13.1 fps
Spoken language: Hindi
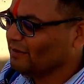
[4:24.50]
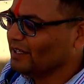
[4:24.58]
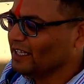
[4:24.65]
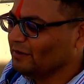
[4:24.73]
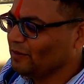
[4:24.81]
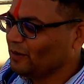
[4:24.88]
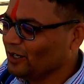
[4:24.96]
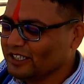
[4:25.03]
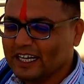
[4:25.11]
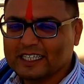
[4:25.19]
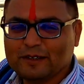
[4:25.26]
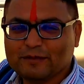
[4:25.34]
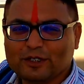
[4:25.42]
के मंदिर में
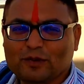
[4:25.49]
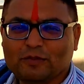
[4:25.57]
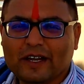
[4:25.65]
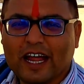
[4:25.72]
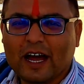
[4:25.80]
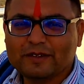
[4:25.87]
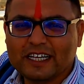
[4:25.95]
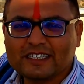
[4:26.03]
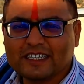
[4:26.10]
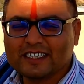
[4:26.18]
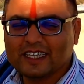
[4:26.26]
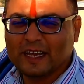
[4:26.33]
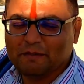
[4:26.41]
पहुँच गए हैं सबसे ऊपर आप देख
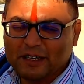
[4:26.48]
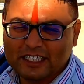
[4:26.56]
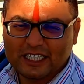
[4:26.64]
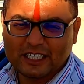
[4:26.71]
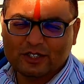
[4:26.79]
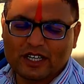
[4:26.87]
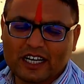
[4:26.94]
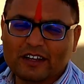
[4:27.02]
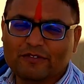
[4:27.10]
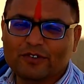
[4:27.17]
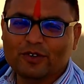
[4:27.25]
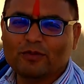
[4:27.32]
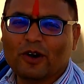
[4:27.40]
सकते हैं पीछे जो
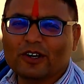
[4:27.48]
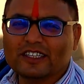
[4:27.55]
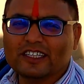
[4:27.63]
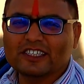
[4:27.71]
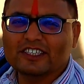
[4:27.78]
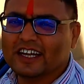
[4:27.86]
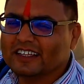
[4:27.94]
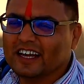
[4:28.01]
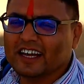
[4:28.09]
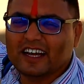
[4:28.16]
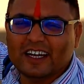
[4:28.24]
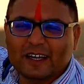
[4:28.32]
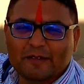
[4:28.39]
है व्यू बहुत ही
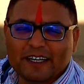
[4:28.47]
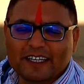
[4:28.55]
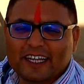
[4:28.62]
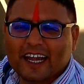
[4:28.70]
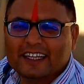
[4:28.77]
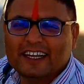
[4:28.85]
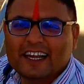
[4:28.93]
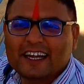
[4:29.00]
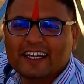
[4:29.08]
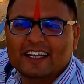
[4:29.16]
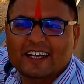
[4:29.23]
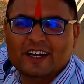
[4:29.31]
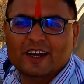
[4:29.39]
शानदार अल्टीमेट दिखाई दे रहा
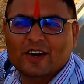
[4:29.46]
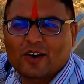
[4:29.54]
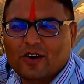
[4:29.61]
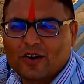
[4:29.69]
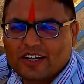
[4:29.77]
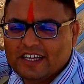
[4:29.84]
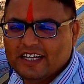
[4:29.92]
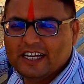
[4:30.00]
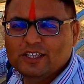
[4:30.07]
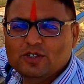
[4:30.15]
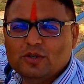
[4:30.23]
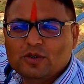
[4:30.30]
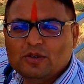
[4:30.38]
है और
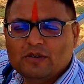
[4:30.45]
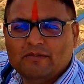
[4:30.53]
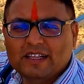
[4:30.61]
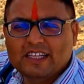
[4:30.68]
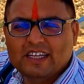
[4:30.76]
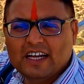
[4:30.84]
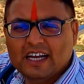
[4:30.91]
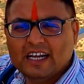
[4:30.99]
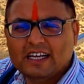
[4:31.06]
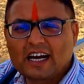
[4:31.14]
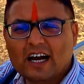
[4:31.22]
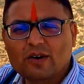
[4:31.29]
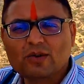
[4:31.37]
ये जो मंदिर
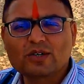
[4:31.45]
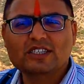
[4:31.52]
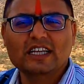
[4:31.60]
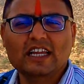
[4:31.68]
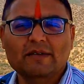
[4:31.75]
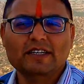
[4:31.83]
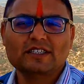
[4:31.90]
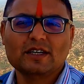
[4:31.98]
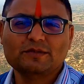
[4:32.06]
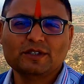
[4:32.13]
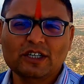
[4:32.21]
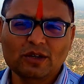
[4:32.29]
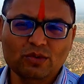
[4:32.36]
है नागौर जिले में
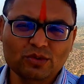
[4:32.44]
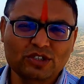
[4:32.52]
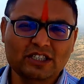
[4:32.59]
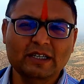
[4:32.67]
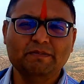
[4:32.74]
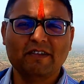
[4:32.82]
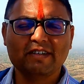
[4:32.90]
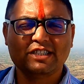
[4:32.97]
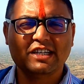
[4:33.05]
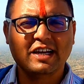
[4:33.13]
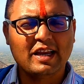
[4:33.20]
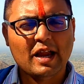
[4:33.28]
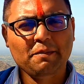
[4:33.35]
सबसे ऊंची पर्वत
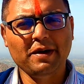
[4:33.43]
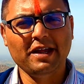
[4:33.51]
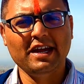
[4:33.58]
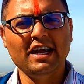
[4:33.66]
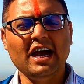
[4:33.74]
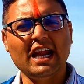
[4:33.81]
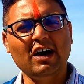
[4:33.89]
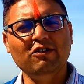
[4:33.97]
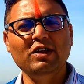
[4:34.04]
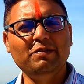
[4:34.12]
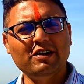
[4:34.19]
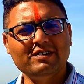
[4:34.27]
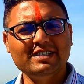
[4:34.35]
श्रृंखला पर है
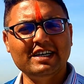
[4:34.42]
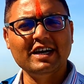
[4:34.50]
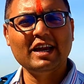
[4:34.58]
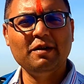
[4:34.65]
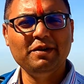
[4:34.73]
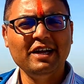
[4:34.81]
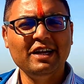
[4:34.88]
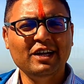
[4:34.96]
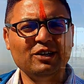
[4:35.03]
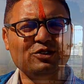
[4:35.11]
अरावली पर्वत श्रृंखला पे